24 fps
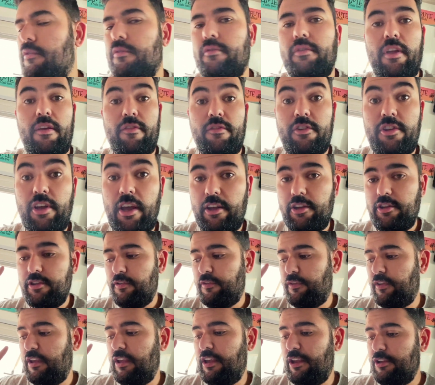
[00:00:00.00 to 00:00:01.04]
Não teve. Gente, é o
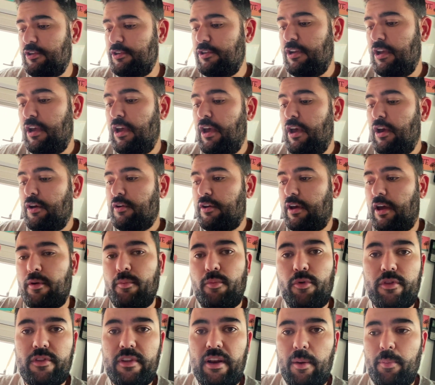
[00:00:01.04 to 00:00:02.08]
seguinte, quero
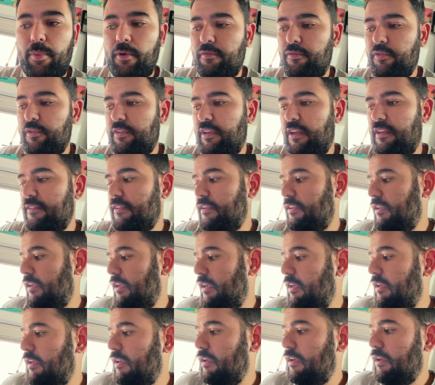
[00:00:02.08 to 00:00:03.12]
mostrar para vocês
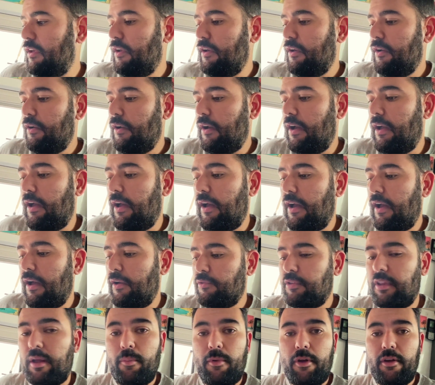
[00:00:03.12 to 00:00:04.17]
aqui a,
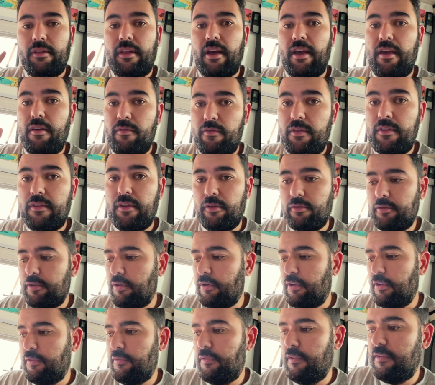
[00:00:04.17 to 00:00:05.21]
o tamanho da revisão que
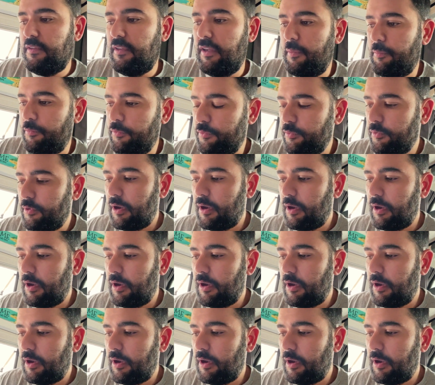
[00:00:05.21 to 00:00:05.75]
nós fizemos no